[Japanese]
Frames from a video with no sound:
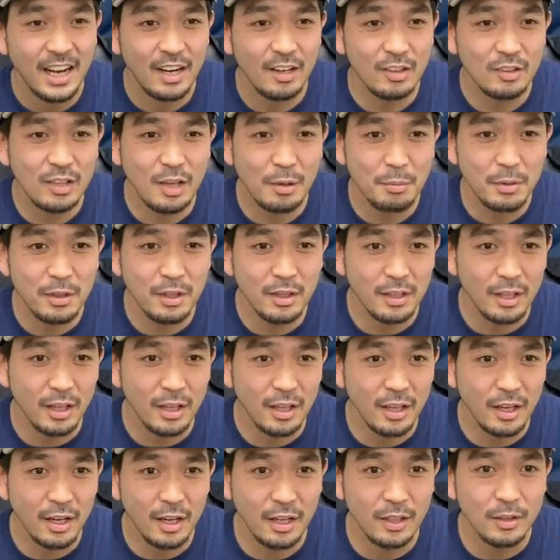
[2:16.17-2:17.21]
食べなきゃい
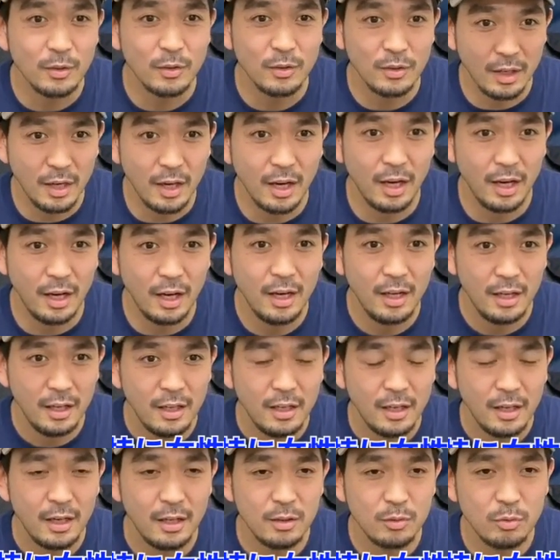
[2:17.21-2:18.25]
けないとか、
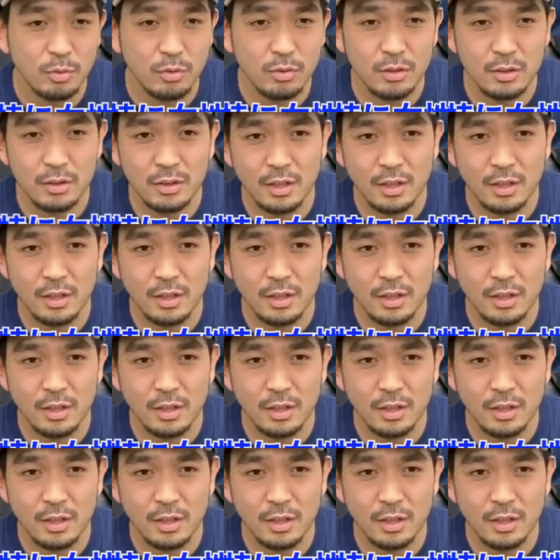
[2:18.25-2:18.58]
特